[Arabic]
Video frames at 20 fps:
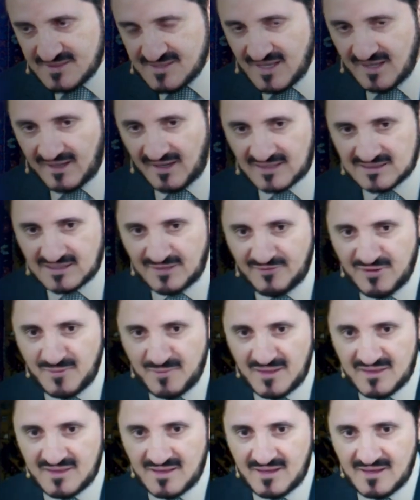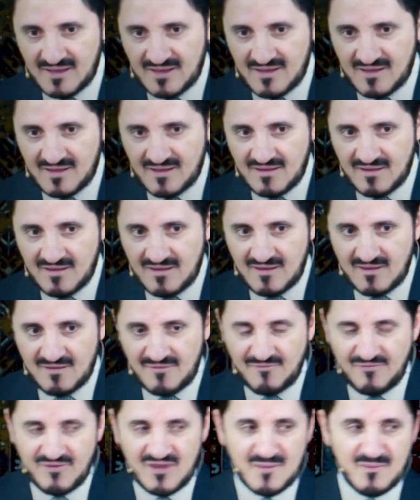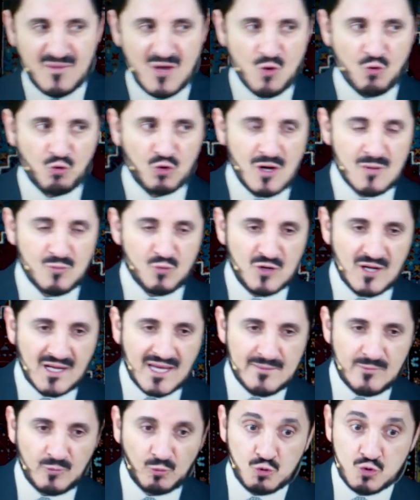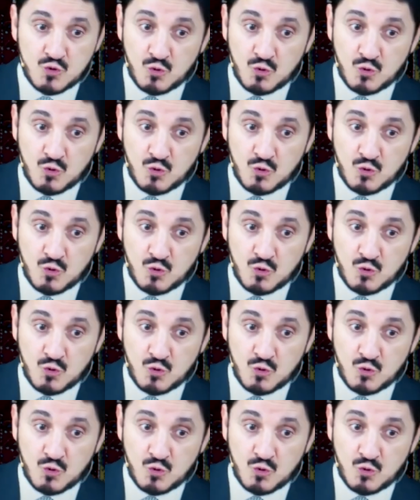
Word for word: سارعت في ماذا؟ فيما يرام لك من